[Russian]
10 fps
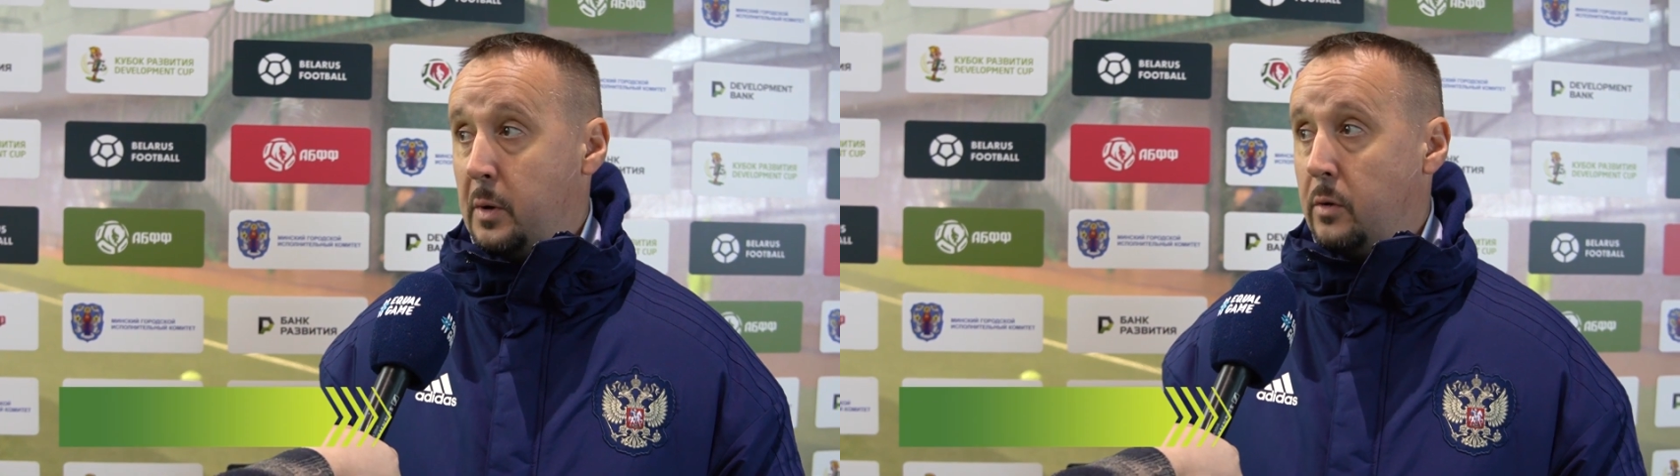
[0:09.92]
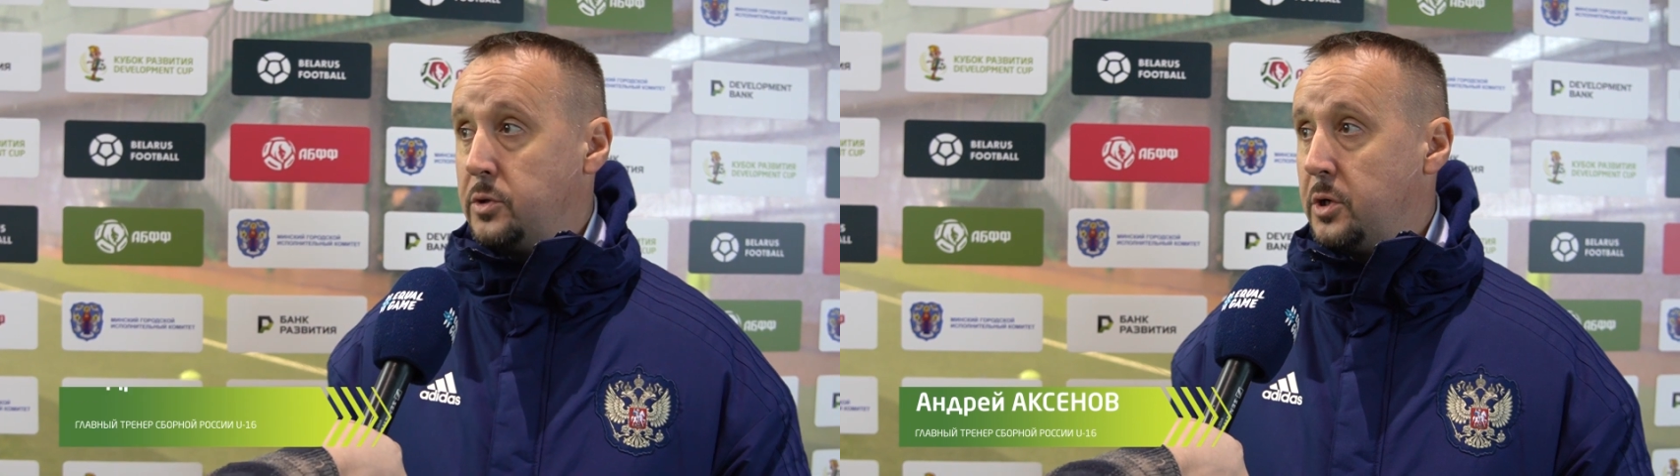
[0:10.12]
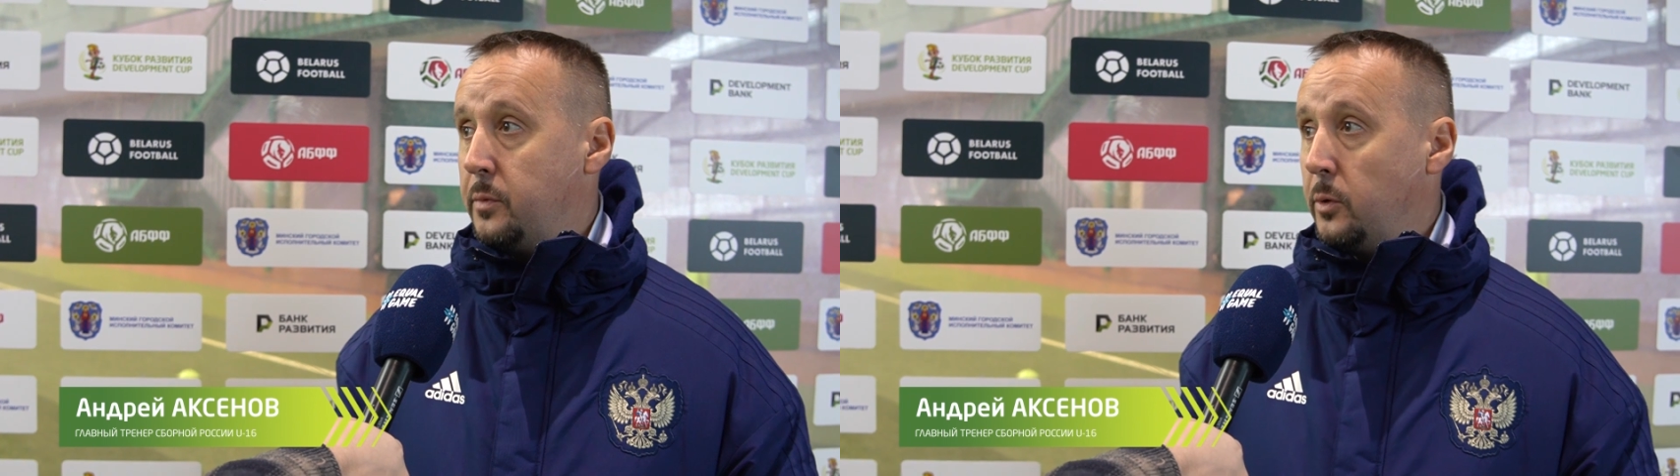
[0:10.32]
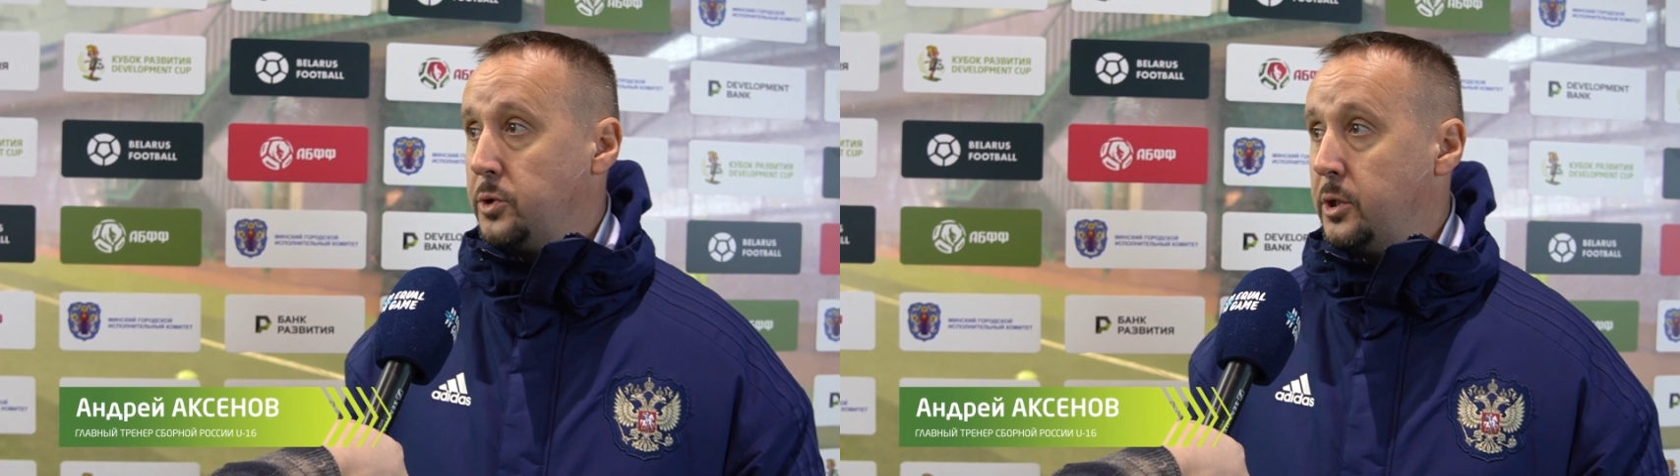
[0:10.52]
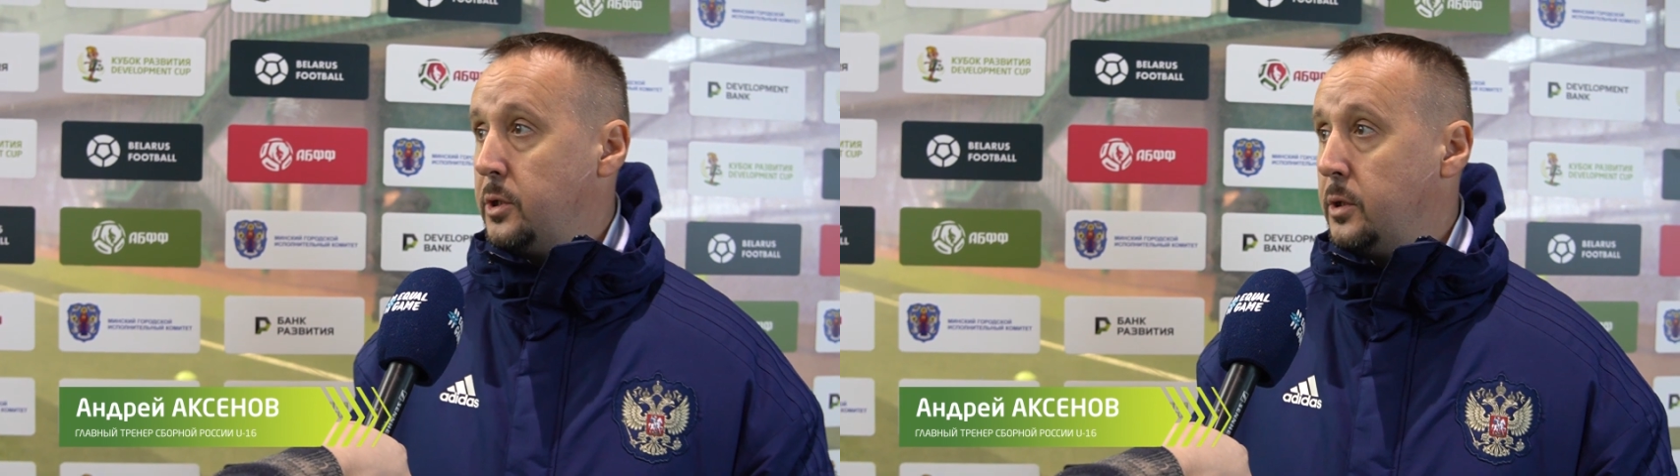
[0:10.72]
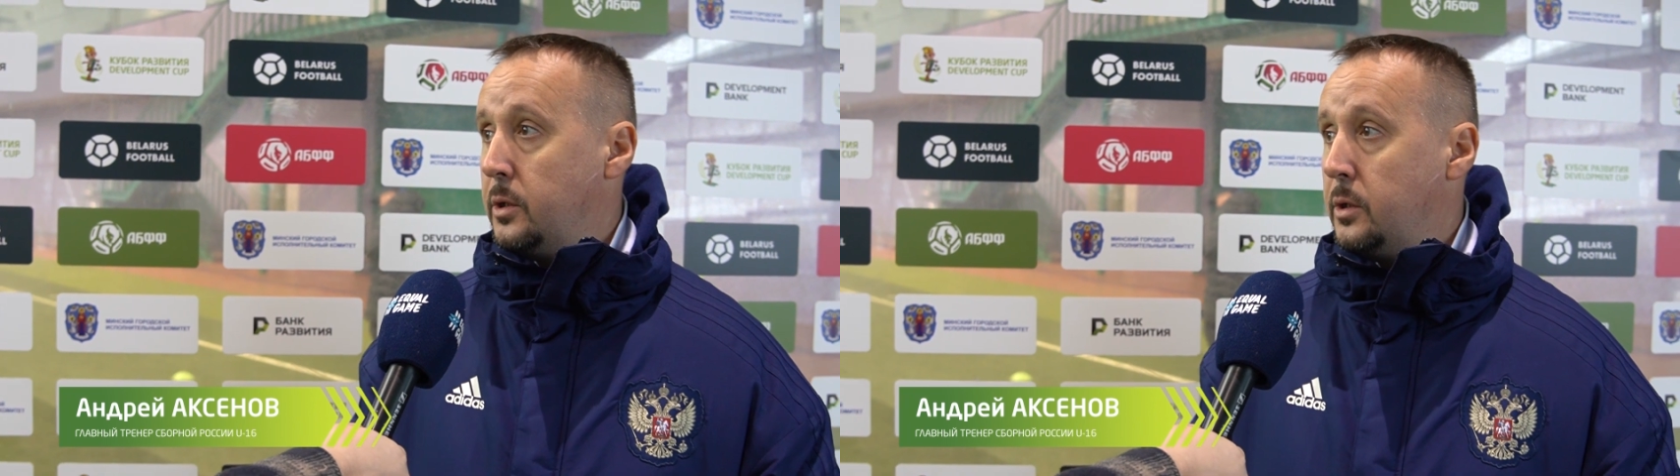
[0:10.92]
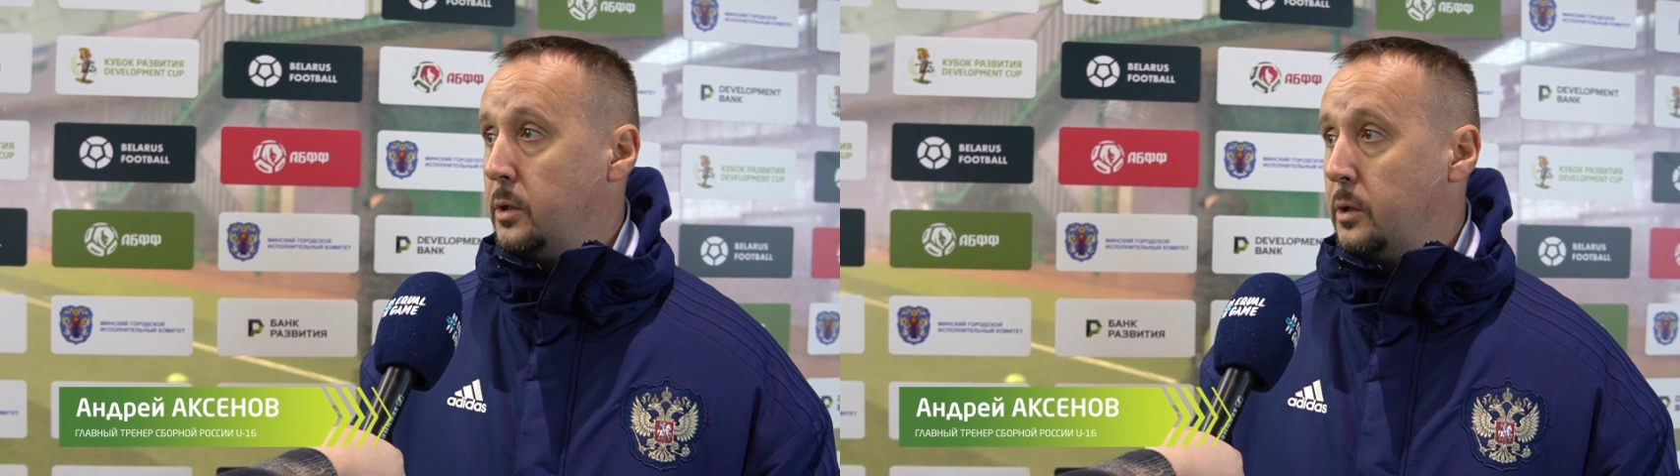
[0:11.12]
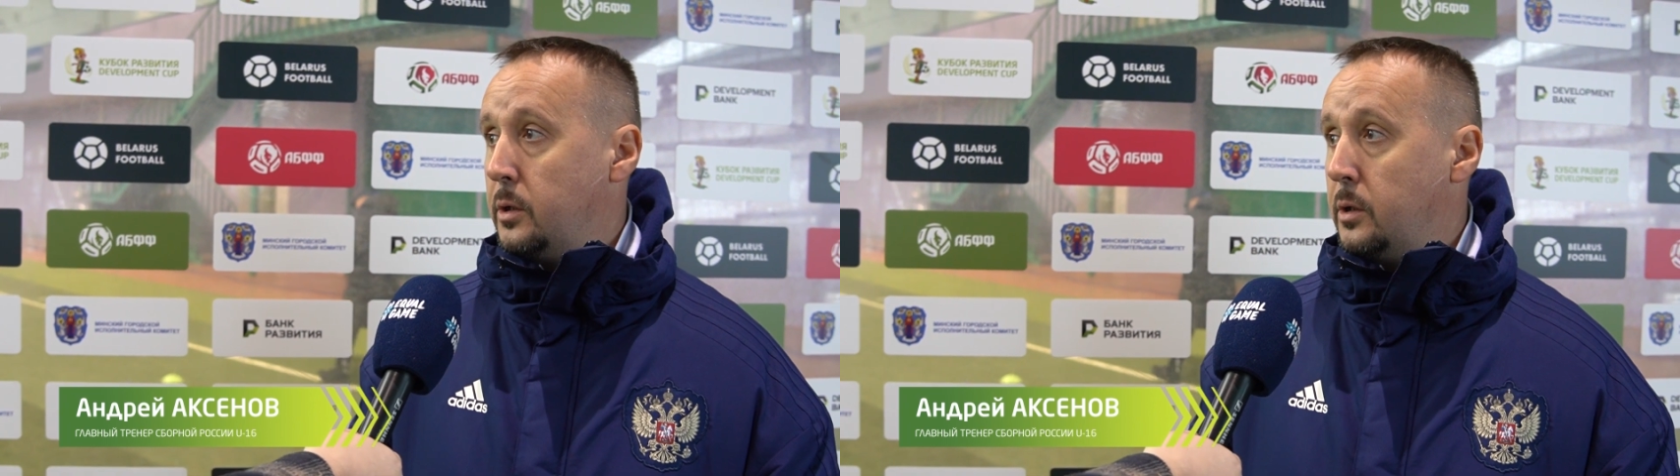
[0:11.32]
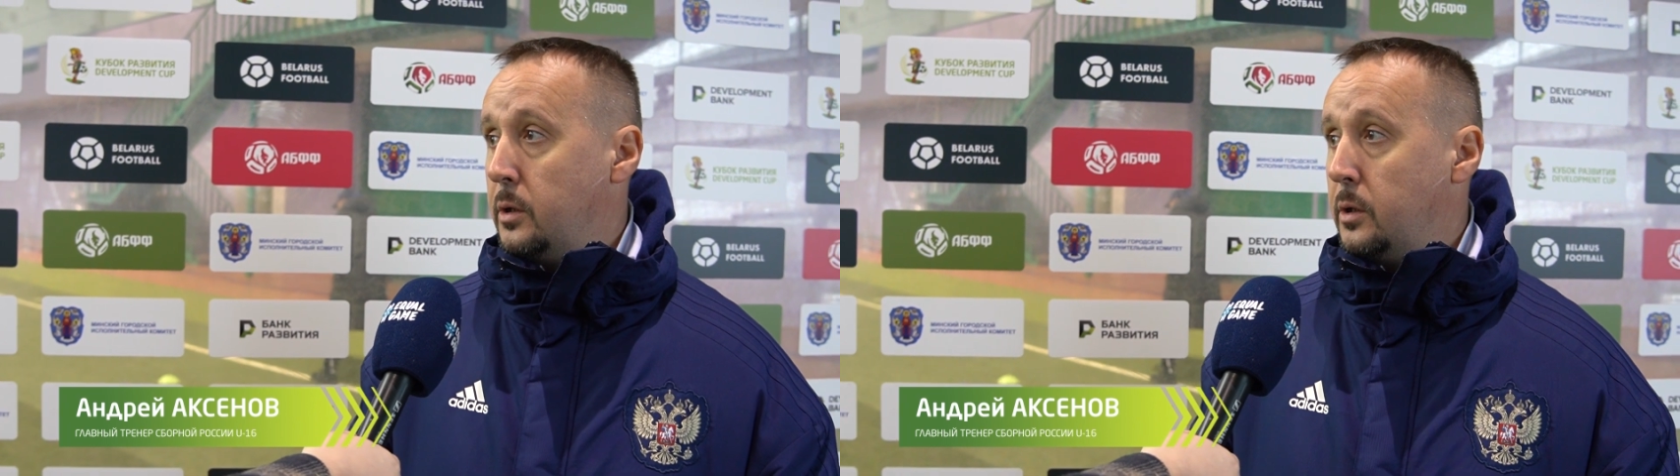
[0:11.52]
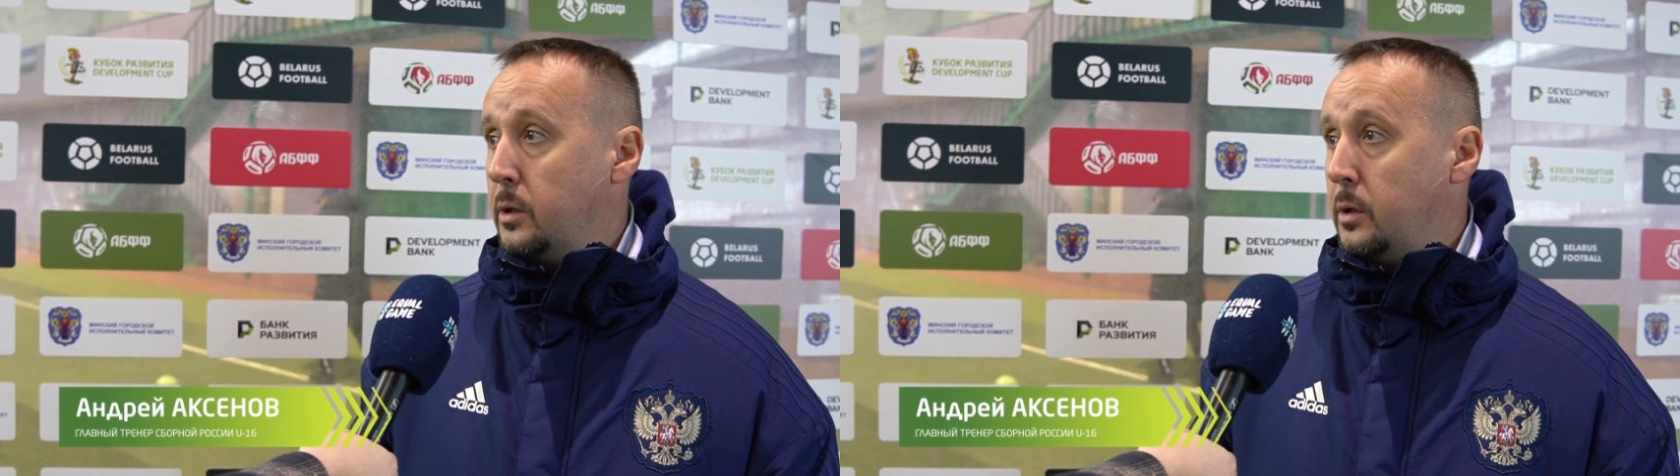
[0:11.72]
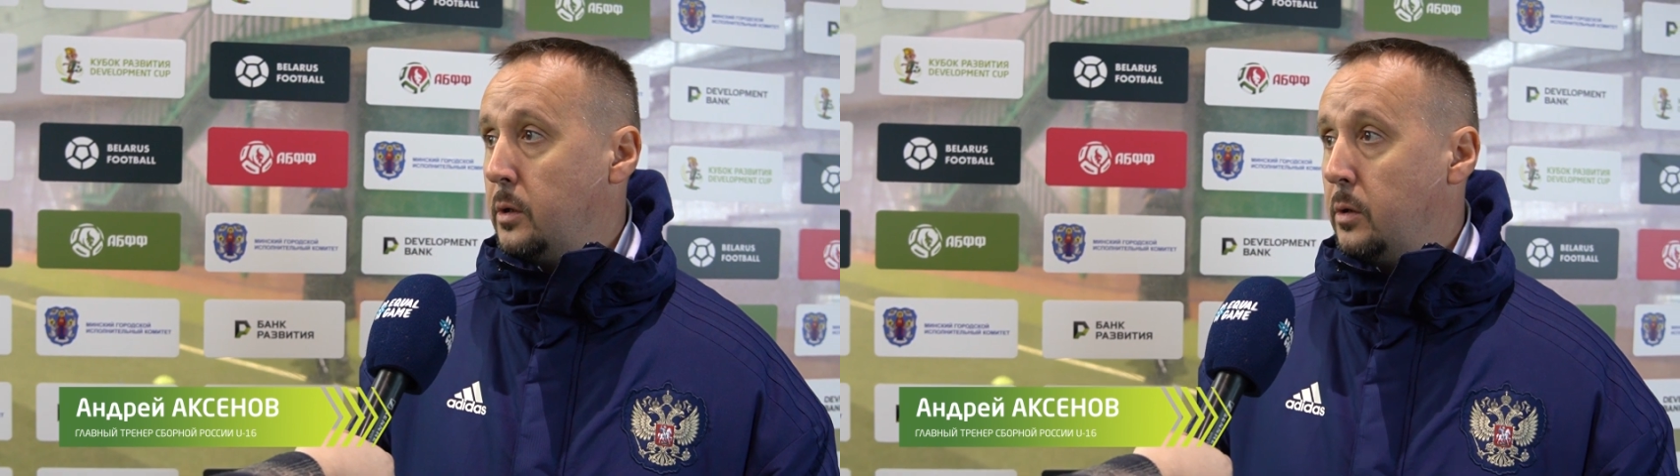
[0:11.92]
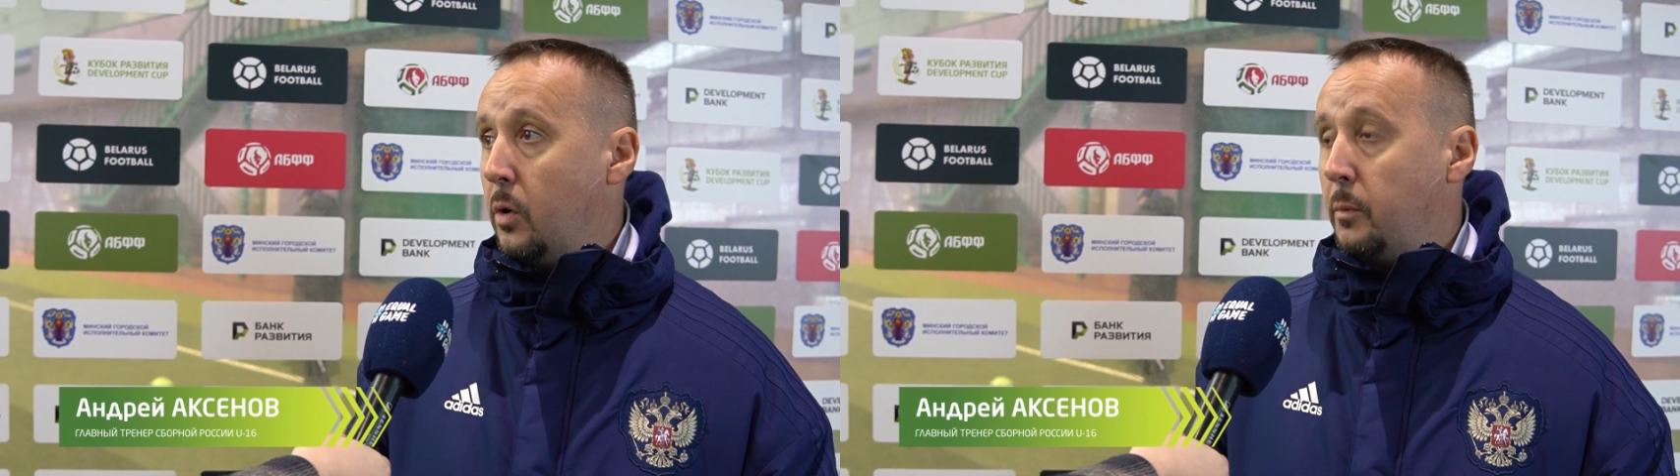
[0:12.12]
первую очередь получить э,